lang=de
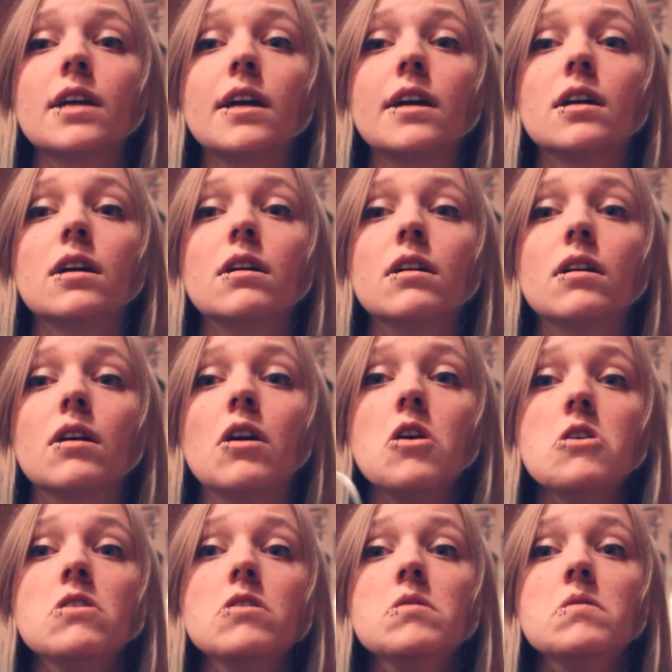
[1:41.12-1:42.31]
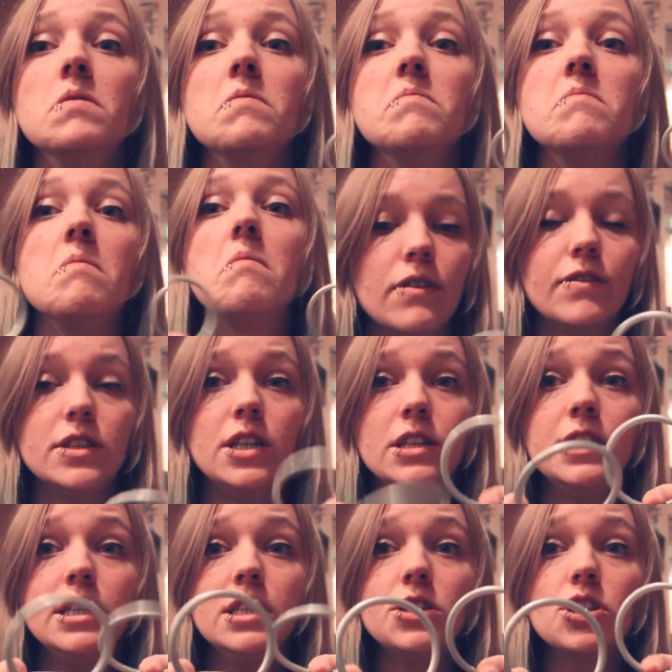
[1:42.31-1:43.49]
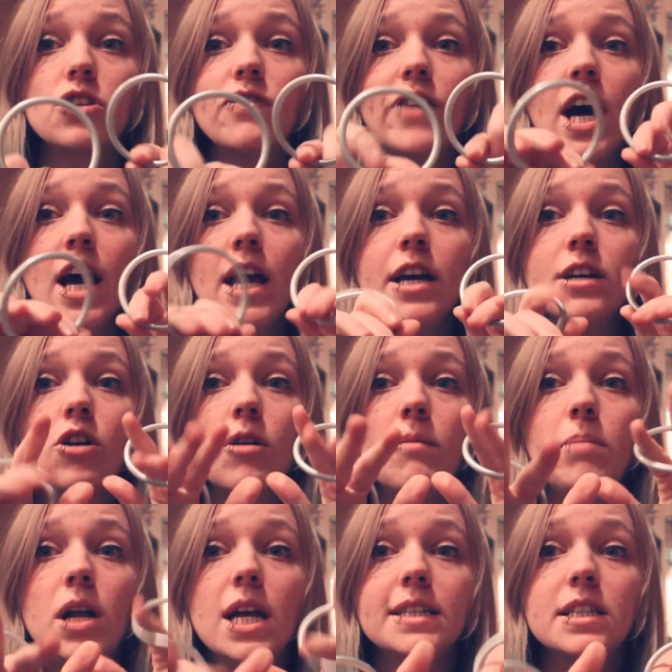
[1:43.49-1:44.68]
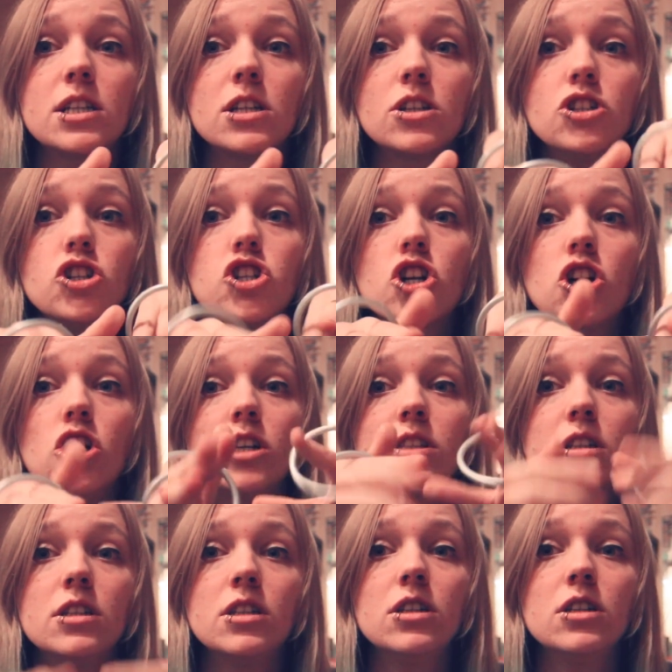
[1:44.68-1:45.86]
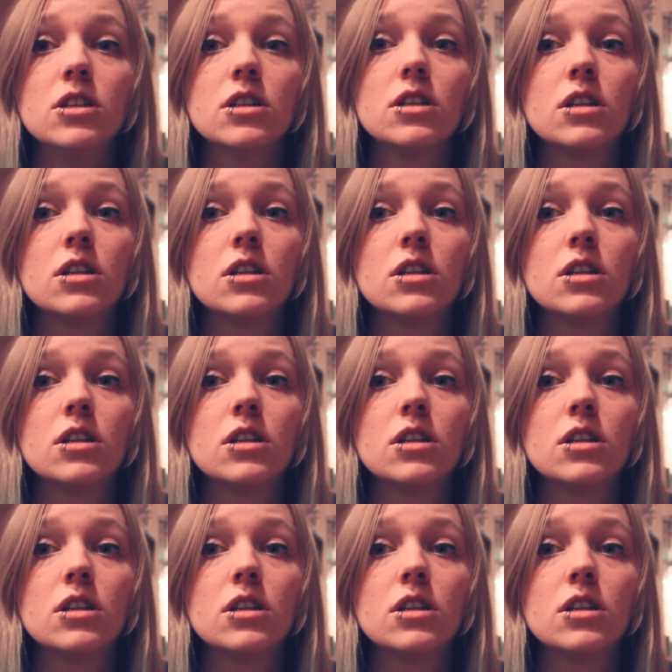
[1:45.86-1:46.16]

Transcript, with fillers: Trick. Wir sehen hier zwei komplett geschlossene